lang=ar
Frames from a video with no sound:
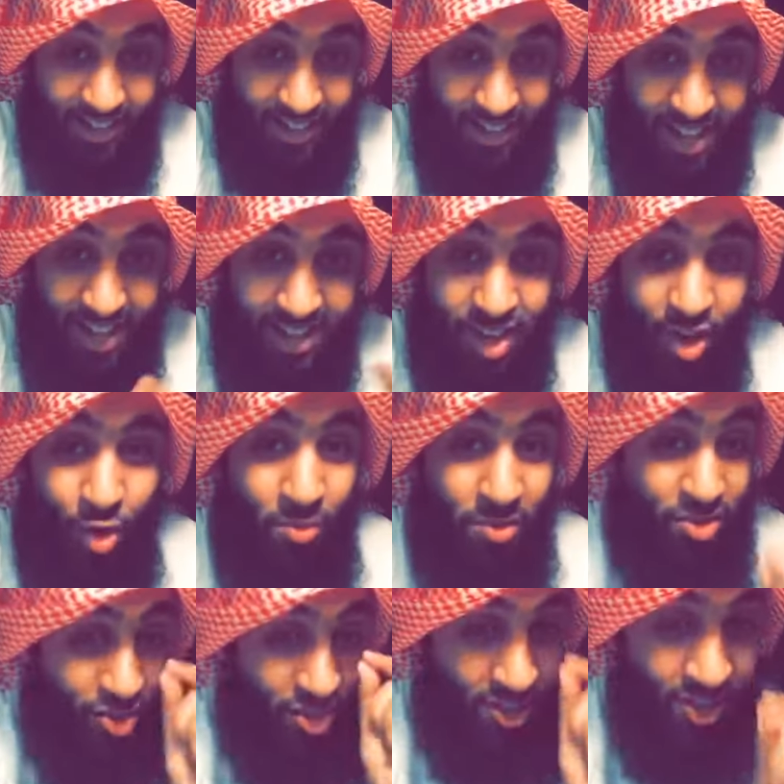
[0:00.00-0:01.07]
حتى أنه من
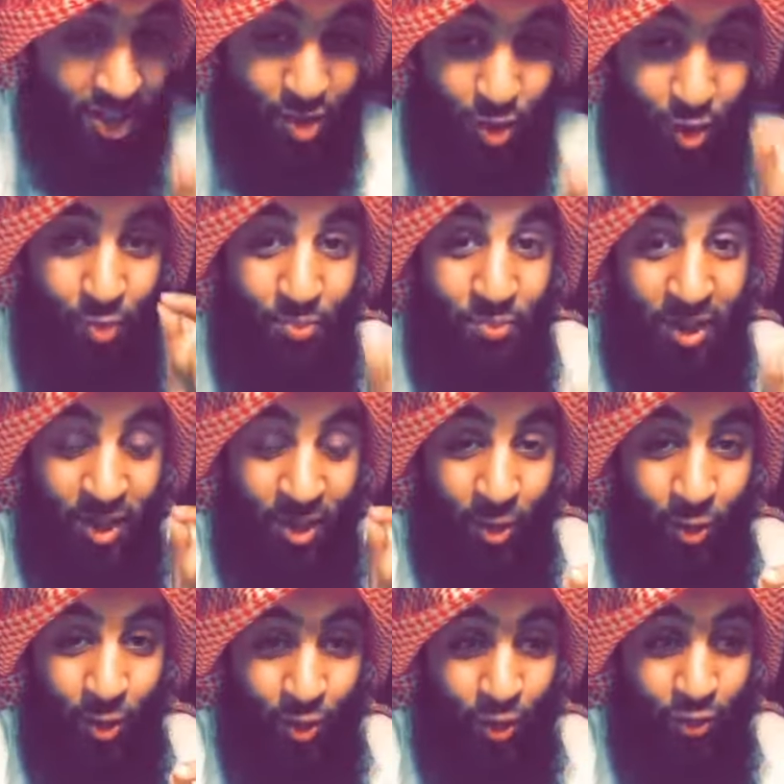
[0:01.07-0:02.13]
شدة حبه
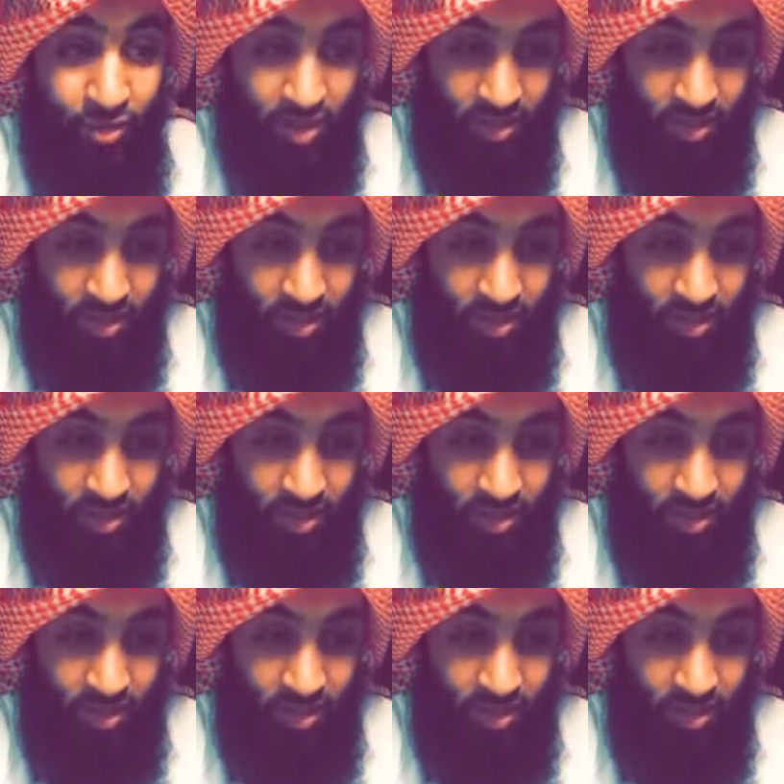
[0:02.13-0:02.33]
ليوسف